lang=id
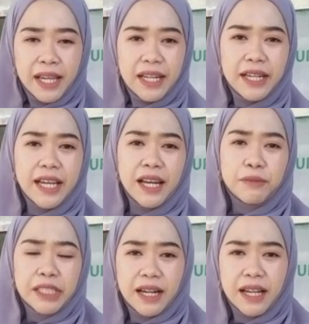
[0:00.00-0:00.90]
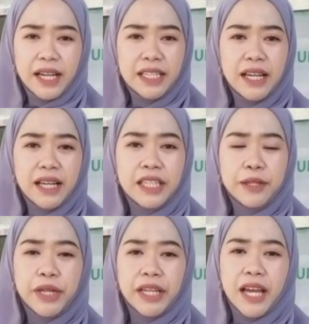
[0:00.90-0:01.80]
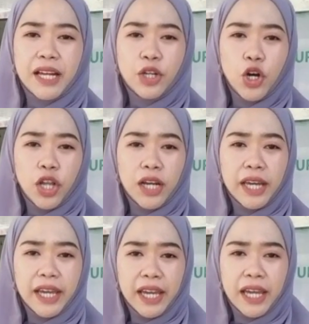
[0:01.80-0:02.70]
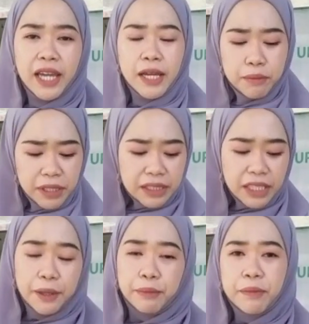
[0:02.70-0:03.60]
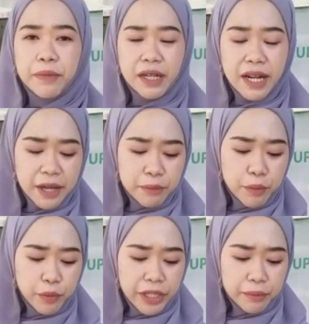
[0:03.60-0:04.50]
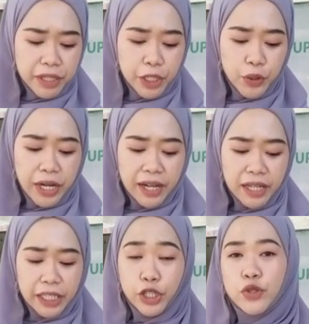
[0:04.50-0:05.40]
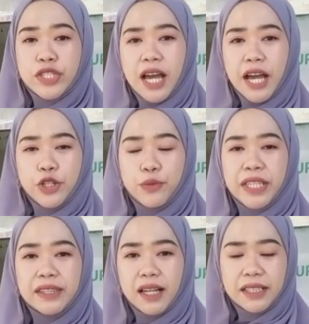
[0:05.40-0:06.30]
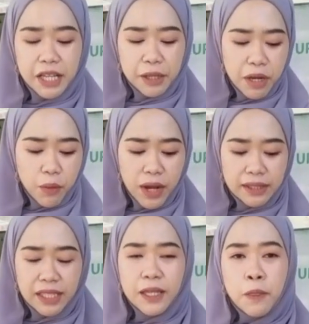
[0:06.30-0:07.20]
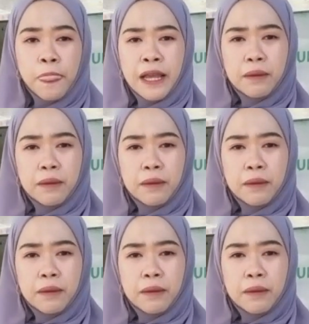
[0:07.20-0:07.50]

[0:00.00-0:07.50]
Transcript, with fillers: Nah, dalam keterangan yang diberikan oleh Menteri Pemberdayaan Perempuan dan Perlindungan Anak I Gusti Ayu Bintang Darmawati